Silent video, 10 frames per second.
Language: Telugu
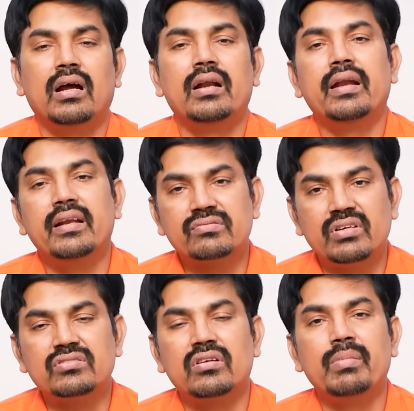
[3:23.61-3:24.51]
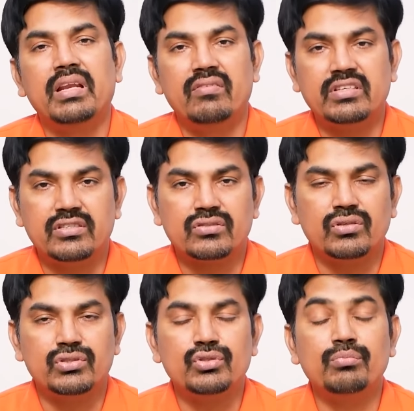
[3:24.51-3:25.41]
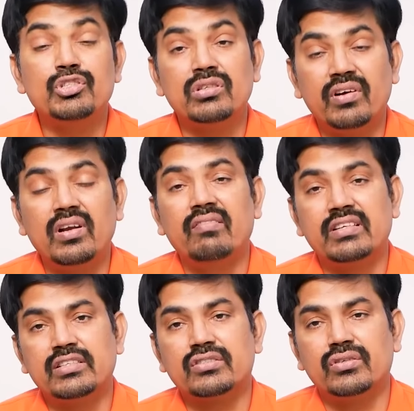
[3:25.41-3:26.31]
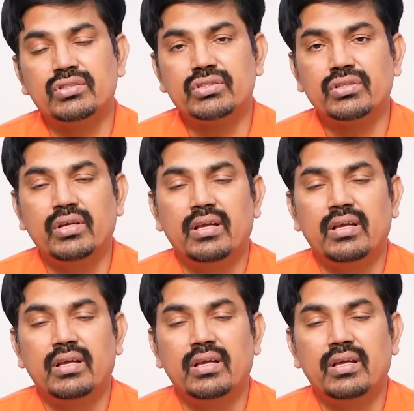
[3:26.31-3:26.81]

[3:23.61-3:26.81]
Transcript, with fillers: అండ్ ఇండెక్స్ ఫండ్స్లో మీరు ఇన్వెస్ట్ చేసుకోవచ్చు మ్యూచువల్ ఫండ్లో ఇన్వెస్ట్ చేసుకోవచ్చు